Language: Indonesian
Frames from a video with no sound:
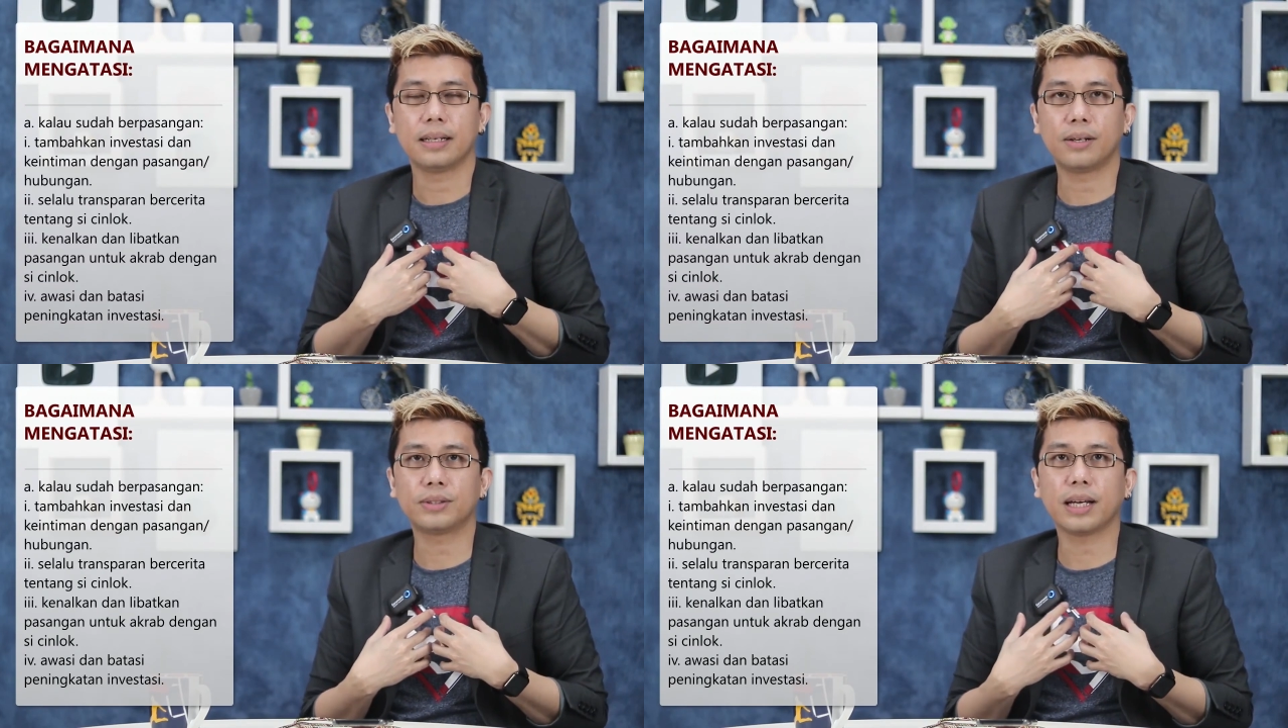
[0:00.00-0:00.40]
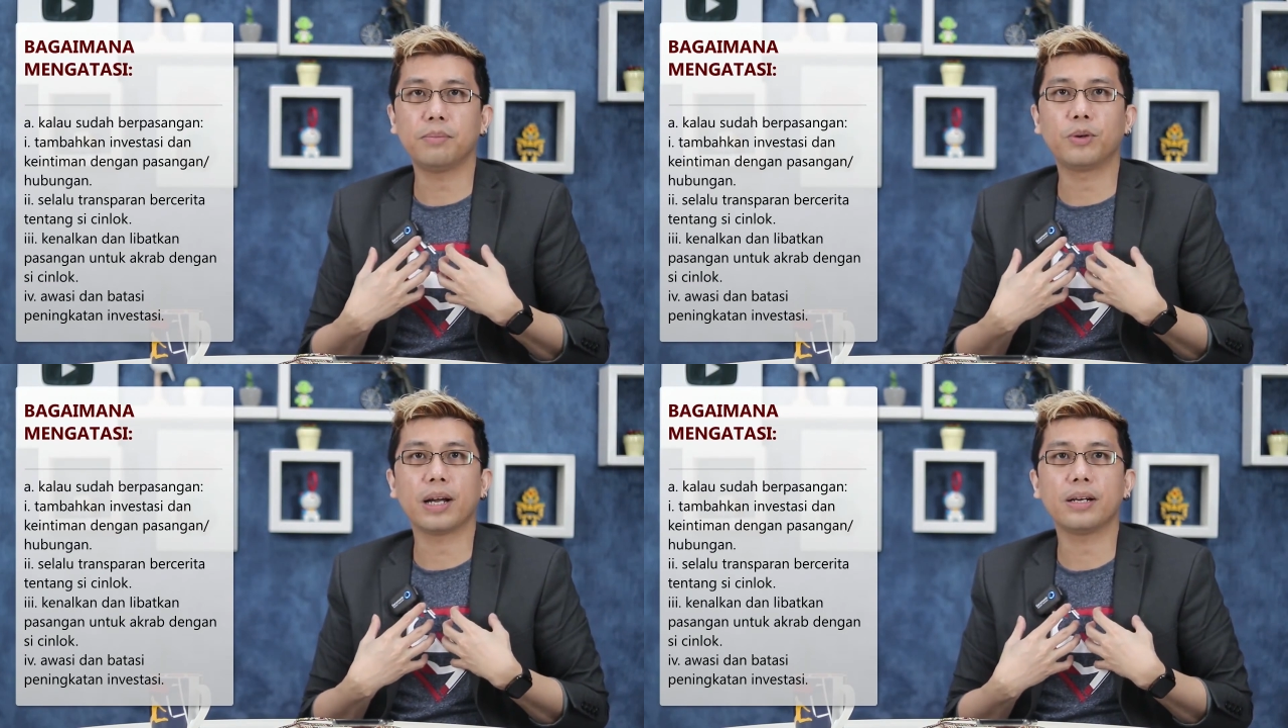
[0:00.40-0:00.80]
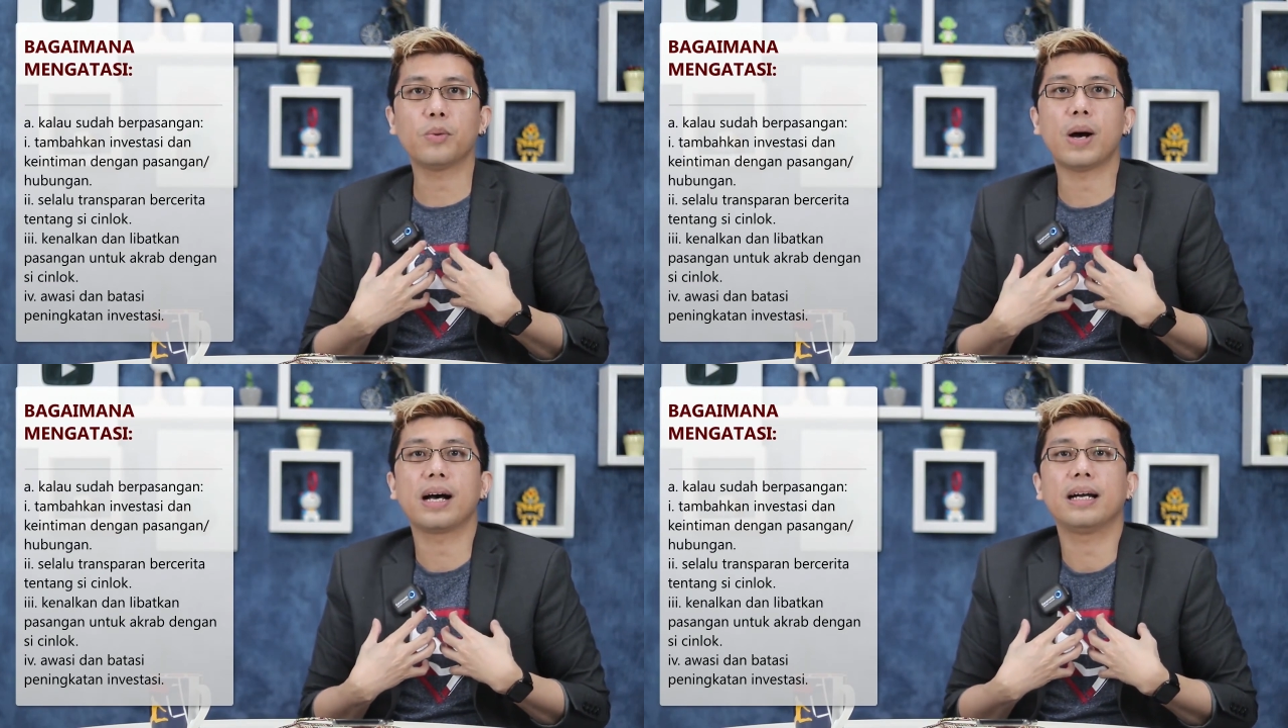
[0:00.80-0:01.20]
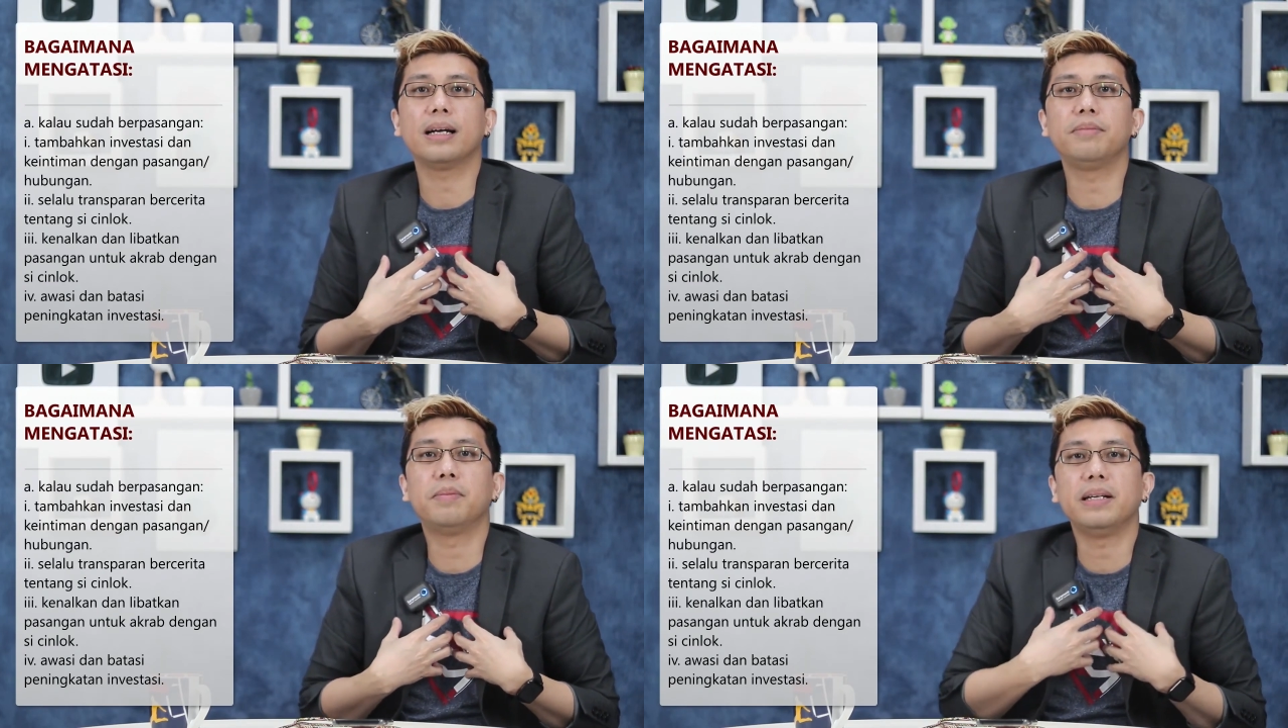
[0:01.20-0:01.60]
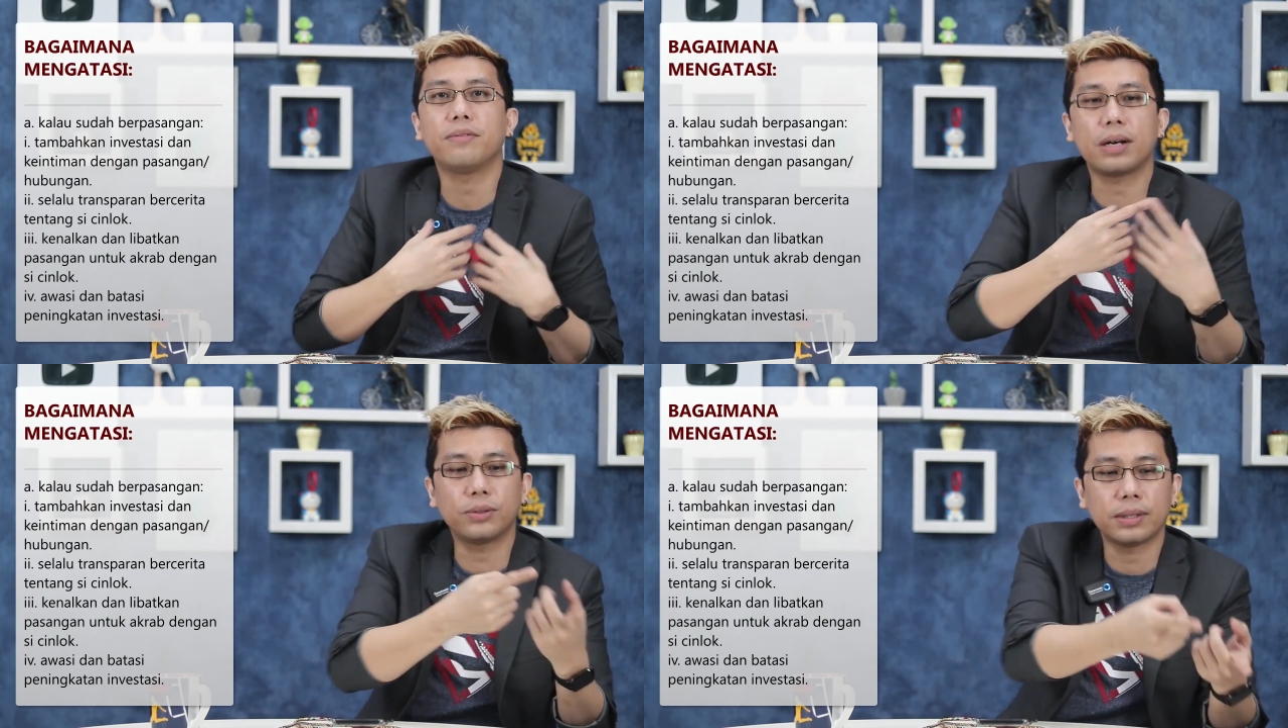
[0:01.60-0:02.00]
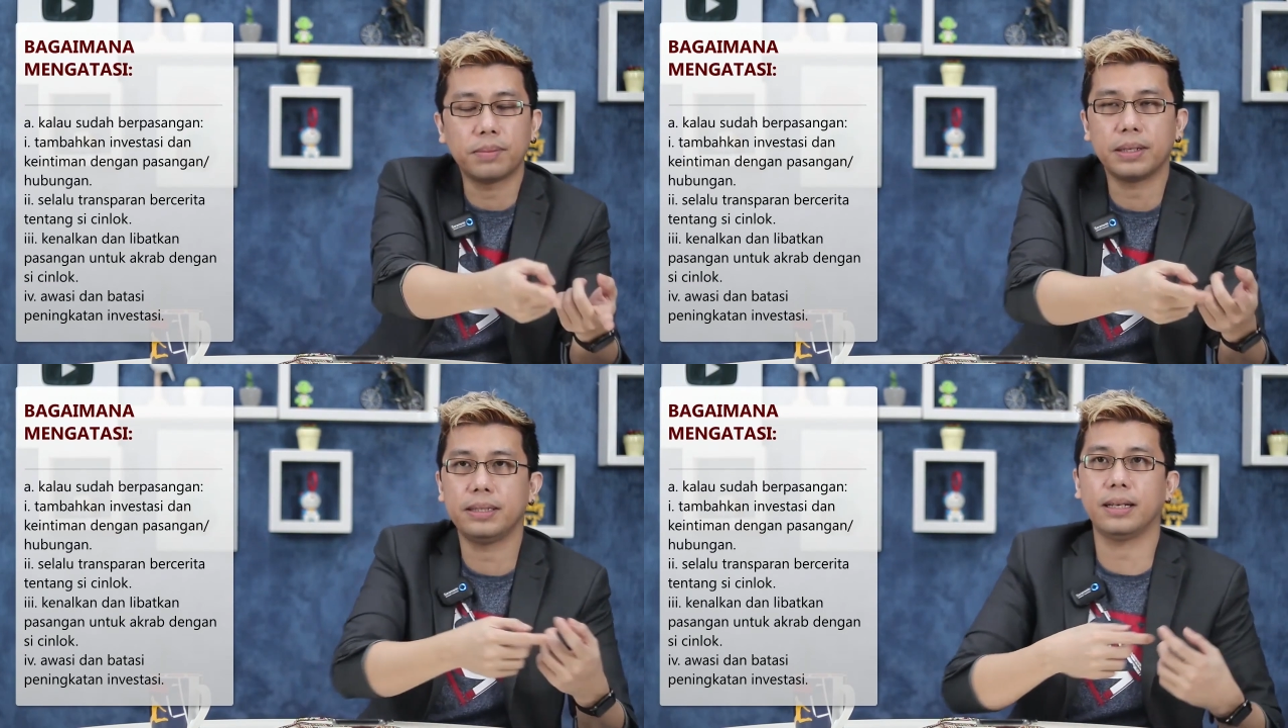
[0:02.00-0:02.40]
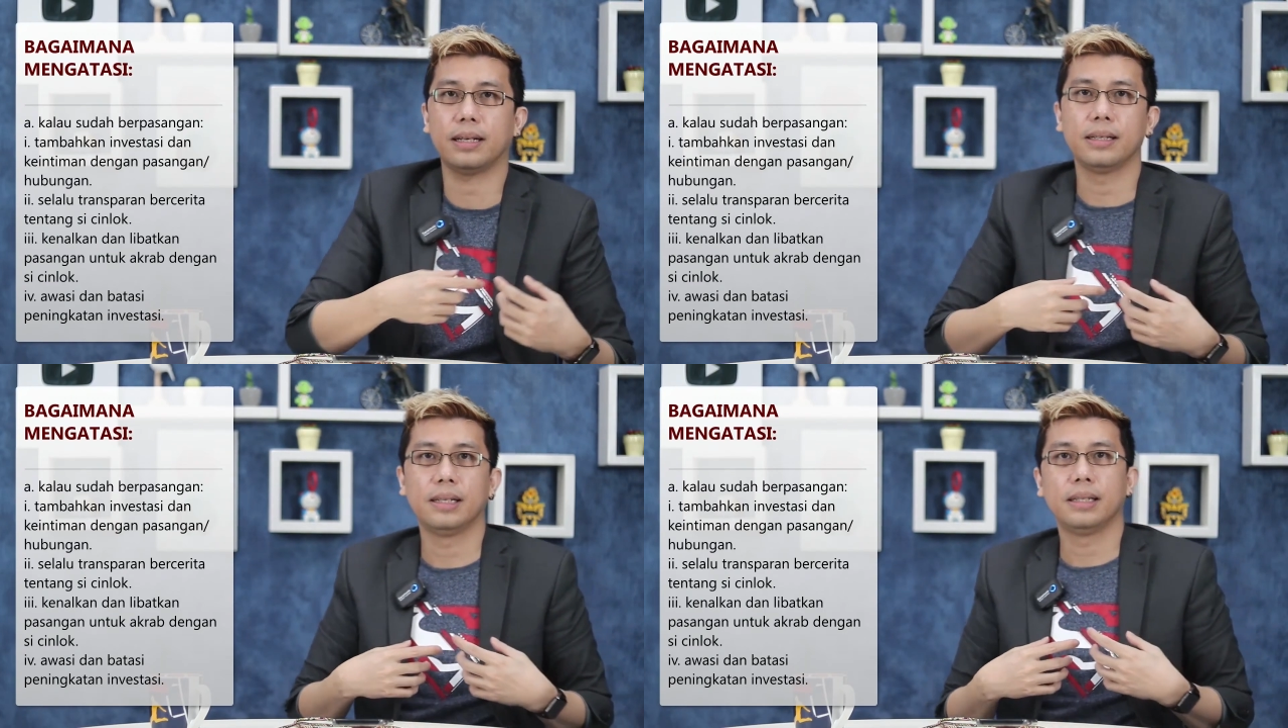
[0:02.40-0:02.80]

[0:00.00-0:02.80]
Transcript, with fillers: lalu saya mulai luangkan lebih banyak waktu sama dia